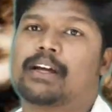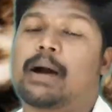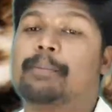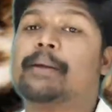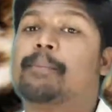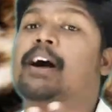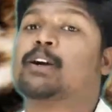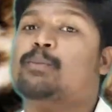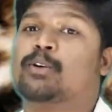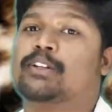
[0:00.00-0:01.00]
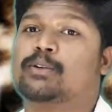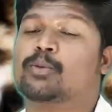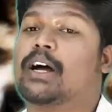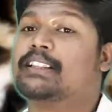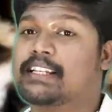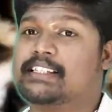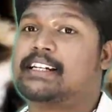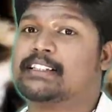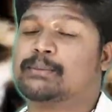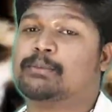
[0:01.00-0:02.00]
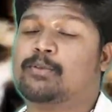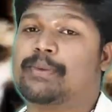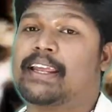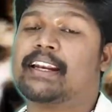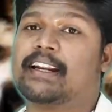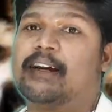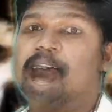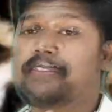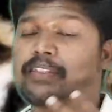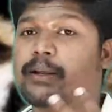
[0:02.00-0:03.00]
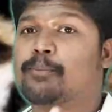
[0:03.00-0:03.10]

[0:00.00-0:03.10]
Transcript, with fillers: அப்படி பார்க்கும்போது ஒரு அதிர்ச்சியான சம்பவம் என்னன்னா அந்த